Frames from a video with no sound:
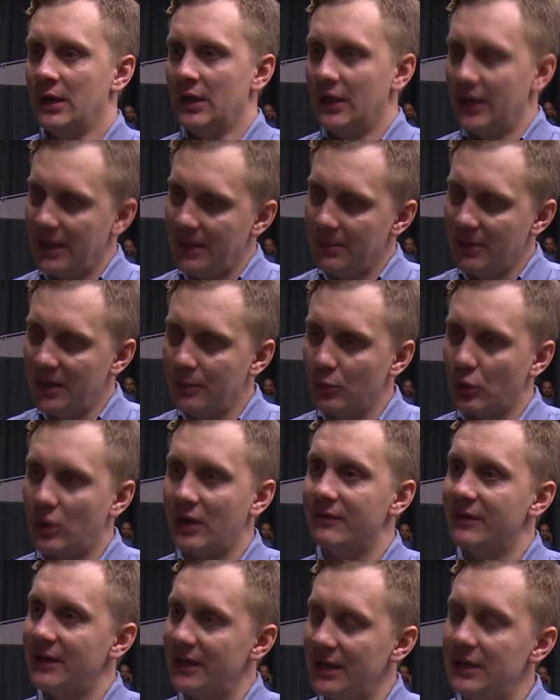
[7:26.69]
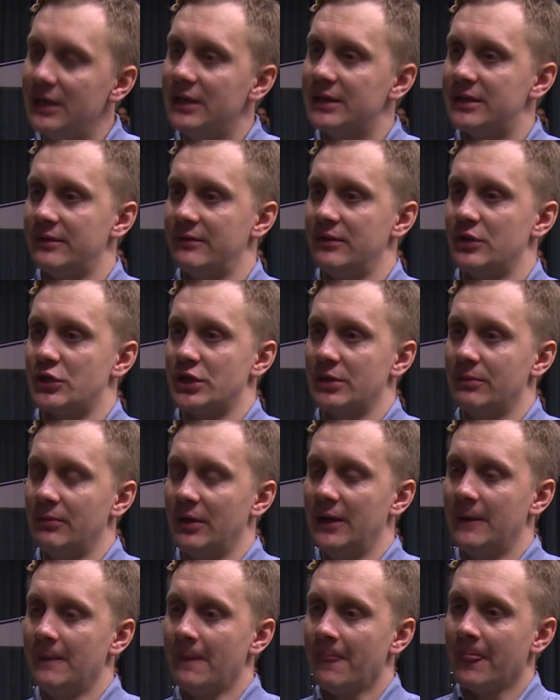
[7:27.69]
И мы ему говорили эти вещи,
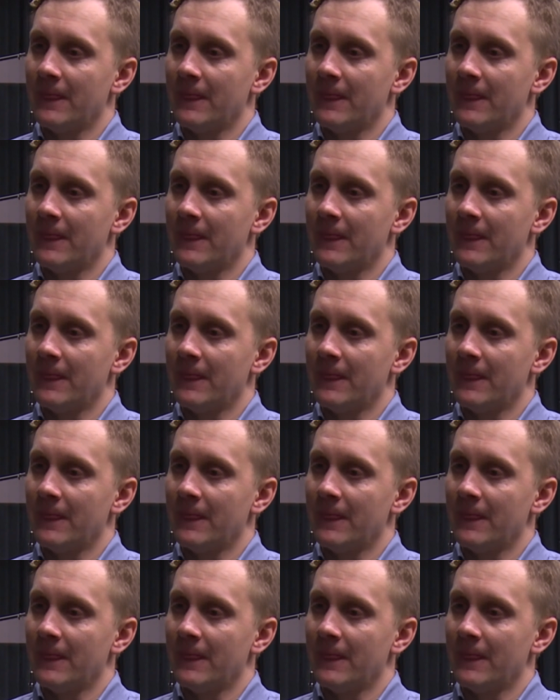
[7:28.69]
мы